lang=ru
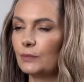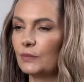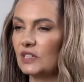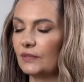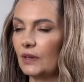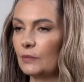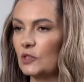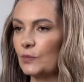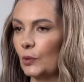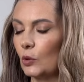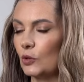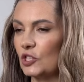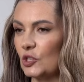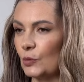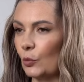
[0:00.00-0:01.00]
мы с вами
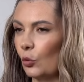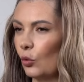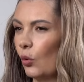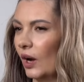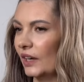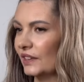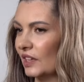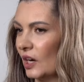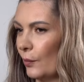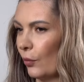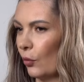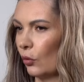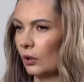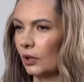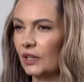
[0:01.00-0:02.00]
спросим у
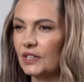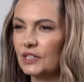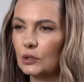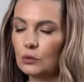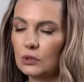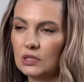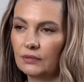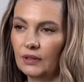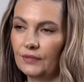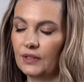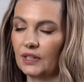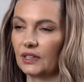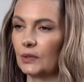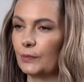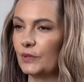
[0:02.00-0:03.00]
антрополога,
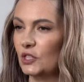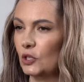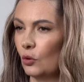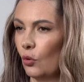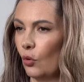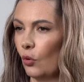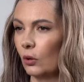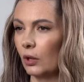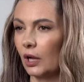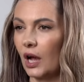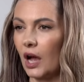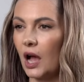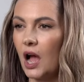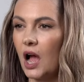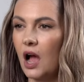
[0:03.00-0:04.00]
искусствоведа,
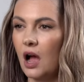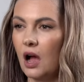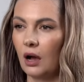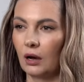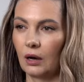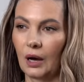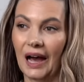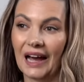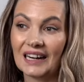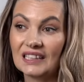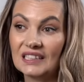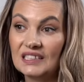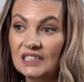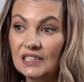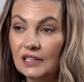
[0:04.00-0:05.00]
психолога, а,
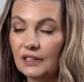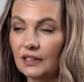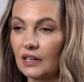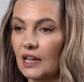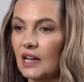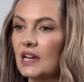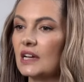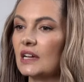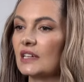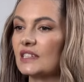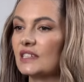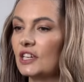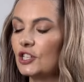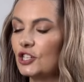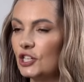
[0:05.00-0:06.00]
арт-дилера,
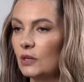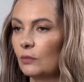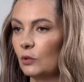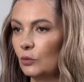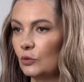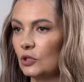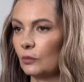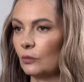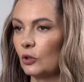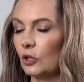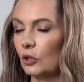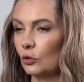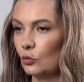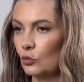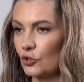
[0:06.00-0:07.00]
зачем людям
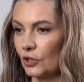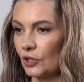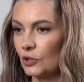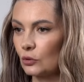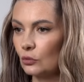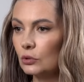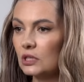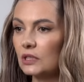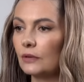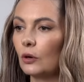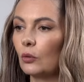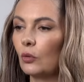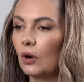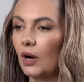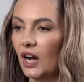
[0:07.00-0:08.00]
нужно искусство,
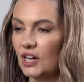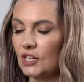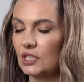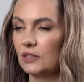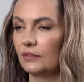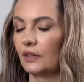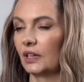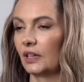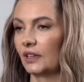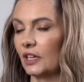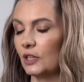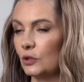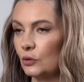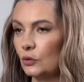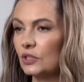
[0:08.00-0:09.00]
у каждого
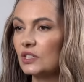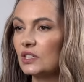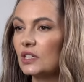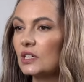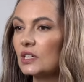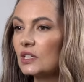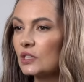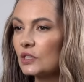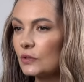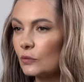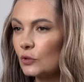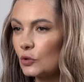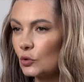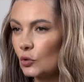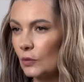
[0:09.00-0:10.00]
найдется
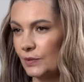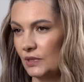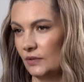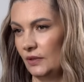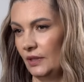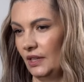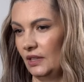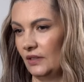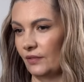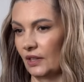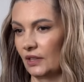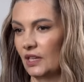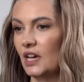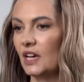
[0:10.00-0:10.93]
свой собственный ответ.